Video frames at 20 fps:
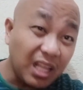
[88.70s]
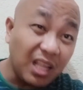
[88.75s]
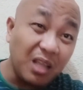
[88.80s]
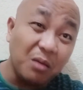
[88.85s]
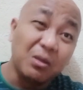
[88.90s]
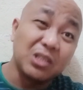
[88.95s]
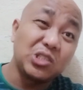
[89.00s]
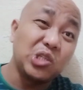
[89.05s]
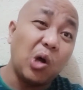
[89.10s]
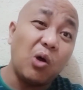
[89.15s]

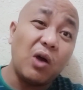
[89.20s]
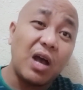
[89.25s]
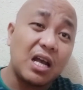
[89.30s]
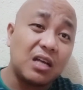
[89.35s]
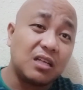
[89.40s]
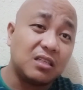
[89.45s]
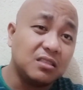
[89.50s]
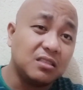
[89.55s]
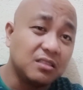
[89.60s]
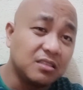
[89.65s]

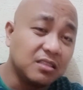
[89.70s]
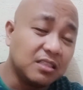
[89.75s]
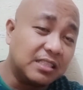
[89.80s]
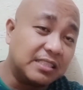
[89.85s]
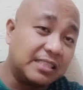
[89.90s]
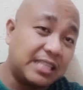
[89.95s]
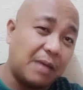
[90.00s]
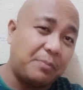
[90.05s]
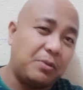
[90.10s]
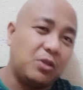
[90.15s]
Magjowa.
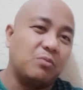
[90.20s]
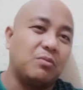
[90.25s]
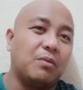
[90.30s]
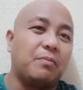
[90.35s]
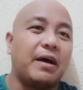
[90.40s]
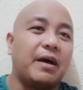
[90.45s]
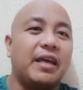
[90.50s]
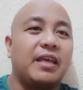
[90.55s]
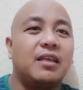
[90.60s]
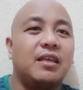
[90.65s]
Sabi ng
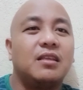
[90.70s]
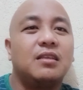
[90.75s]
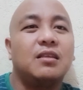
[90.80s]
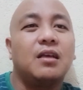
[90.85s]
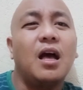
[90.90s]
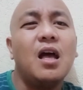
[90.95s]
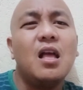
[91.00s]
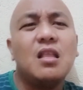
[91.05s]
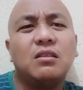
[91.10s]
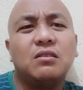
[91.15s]
babae,
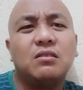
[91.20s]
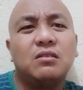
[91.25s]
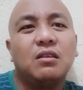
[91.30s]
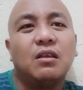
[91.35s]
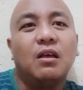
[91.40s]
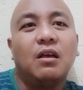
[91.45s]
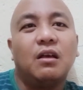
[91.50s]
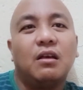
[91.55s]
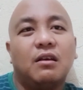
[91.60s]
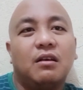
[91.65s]
Han,
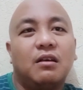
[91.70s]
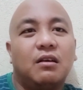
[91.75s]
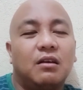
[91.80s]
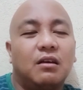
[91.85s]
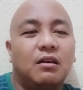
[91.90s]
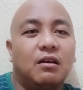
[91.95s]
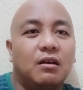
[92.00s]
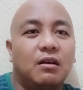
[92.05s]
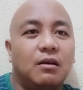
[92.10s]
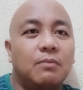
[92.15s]

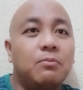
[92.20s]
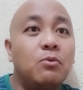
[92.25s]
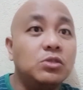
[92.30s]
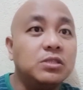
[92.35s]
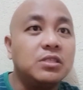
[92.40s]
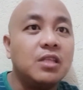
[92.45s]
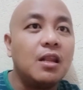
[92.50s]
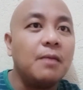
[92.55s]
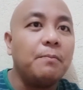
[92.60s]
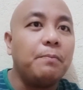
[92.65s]
ang
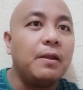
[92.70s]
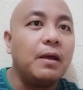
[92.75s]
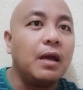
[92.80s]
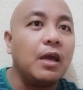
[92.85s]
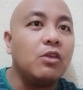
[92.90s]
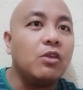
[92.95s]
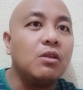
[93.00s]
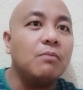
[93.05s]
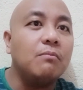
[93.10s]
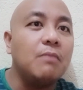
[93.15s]
mura na lang pala
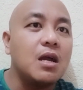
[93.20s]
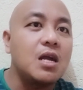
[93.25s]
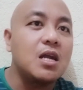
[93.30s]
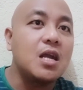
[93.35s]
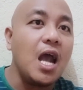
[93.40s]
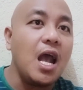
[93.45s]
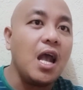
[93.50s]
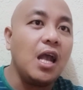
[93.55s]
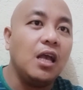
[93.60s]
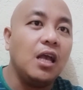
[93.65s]
ngayon ng
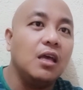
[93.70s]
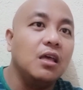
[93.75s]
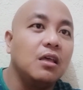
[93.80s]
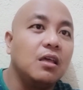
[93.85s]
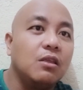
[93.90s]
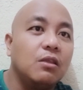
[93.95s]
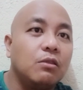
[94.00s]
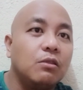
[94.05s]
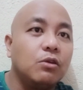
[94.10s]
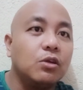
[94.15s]
mangga.
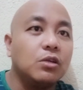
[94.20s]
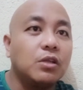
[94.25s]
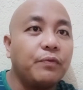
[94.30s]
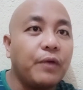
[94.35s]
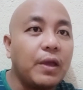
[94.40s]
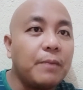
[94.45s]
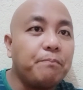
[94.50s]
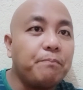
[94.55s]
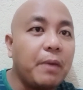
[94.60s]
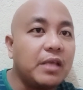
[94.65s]

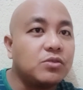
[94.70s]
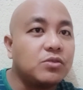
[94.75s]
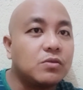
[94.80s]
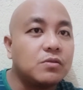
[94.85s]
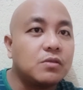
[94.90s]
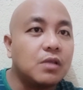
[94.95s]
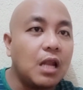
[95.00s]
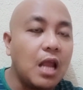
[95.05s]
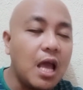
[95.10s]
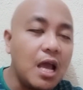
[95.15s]
35
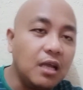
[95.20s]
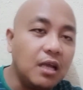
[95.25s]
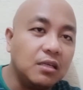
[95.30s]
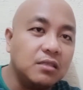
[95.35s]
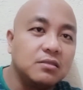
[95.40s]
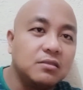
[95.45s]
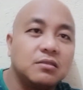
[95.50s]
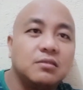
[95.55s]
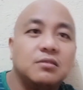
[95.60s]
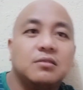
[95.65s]
pesos na lang.
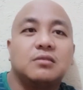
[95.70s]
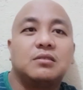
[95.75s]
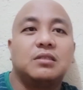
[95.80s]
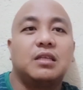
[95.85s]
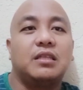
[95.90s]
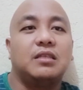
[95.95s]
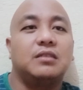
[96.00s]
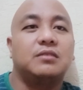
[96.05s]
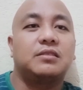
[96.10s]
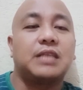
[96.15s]

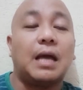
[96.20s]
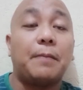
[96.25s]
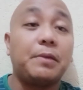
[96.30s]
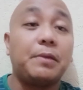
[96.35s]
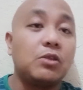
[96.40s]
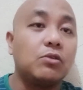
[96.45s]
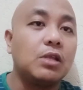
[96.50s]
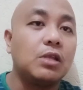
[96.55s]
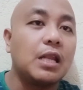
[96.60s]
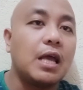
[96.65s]

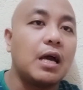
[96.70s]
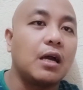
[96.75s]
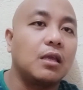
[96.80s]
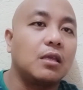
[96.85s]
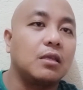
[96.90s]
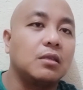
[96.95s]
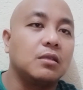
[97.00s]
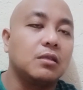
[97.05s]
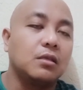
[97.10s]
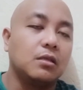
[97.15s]
Sabi ng lalaki,
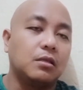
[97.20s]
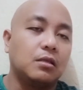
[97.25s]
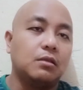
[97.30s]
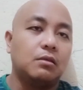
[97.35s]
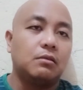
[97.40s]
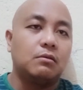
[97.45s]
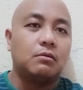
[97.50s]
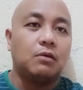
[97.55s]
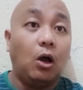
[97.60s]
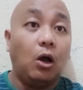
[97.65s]

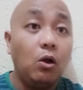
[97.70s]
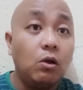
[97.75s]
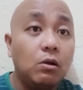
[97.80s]
Huh?